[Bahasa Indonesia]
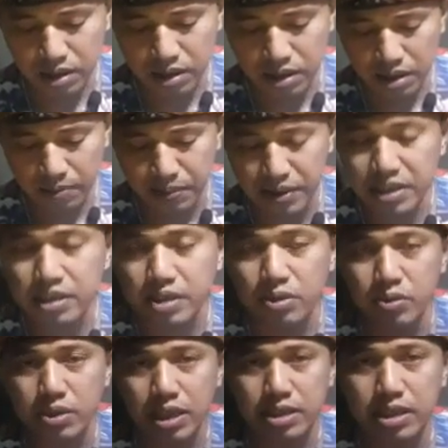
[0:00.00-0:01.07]
eh, apa
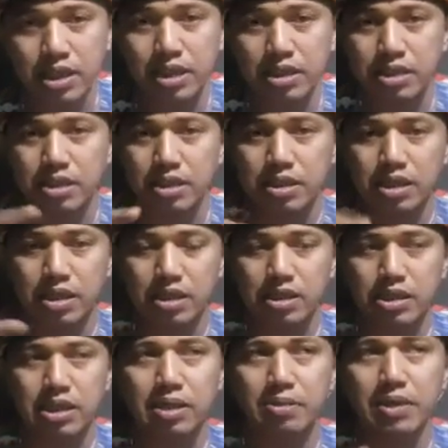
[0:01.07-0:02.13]
diseduh ya caranya dari
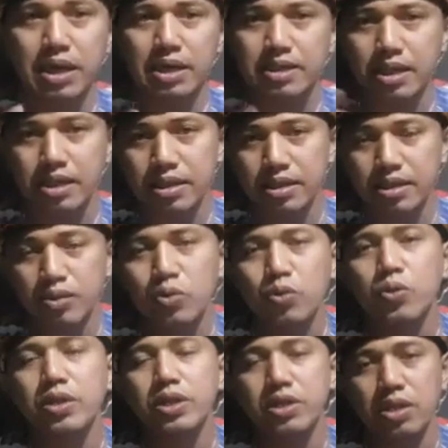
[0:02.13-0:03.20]
tiga bahan tadi
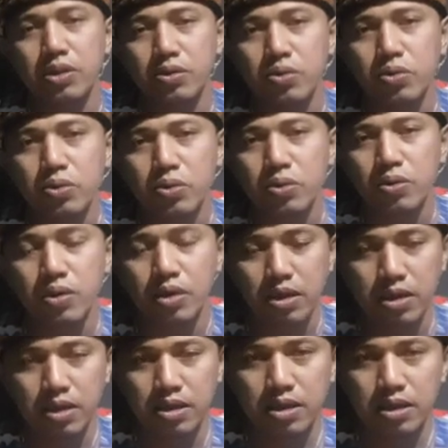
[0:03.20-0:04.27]
itu diseduh
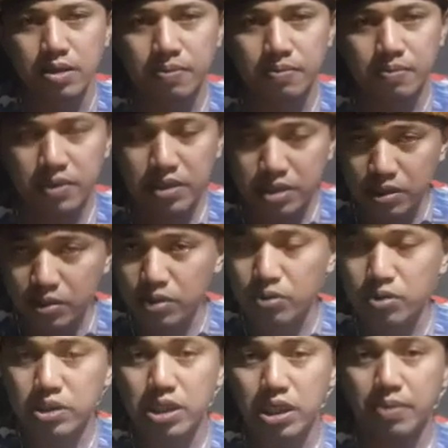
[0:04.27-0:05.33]
diseduh itu
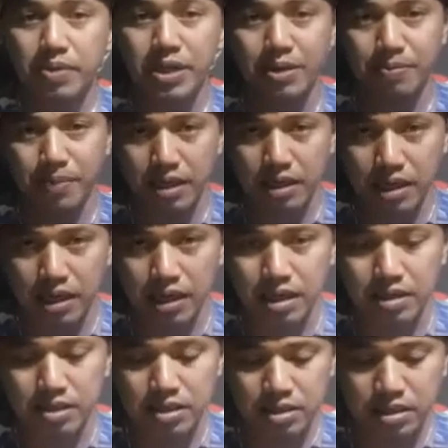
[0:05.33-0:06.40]
disiram air
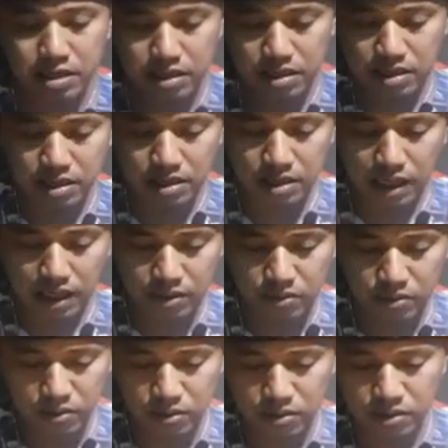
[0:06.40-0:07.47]
panas eh,
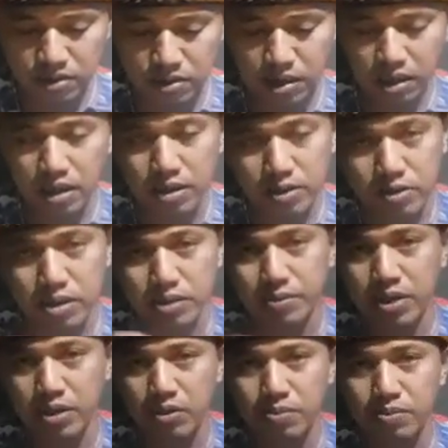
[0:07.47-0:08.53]
diaduk itu
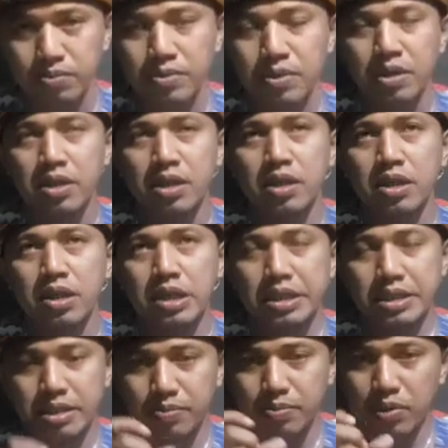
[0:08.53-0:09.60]
diminum
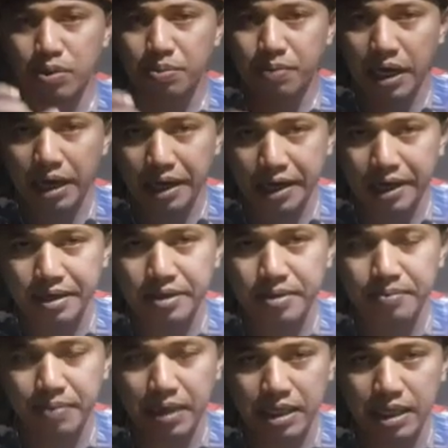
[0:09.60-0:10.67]
sebelum
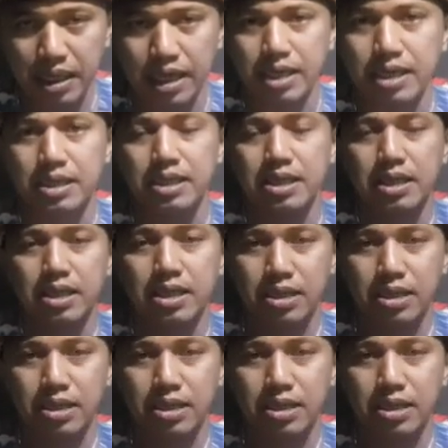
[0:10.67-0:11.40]
makan pagi hari